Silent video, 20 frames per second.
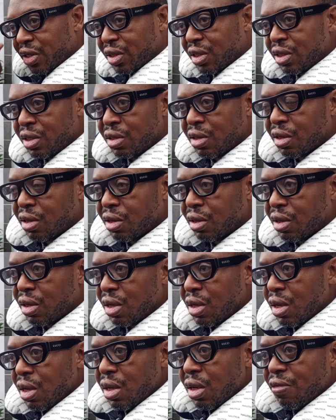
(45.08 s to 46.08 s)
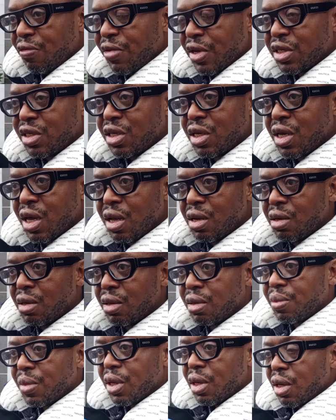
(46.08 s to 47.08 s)
Festi, euh, Festican,
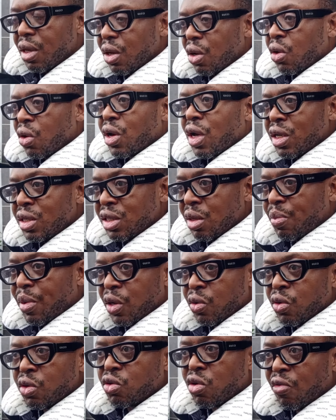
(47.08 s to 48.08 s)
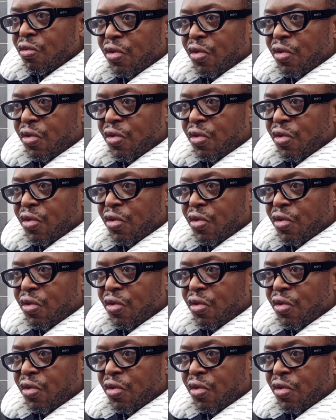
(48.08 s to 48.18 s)
organisé par notre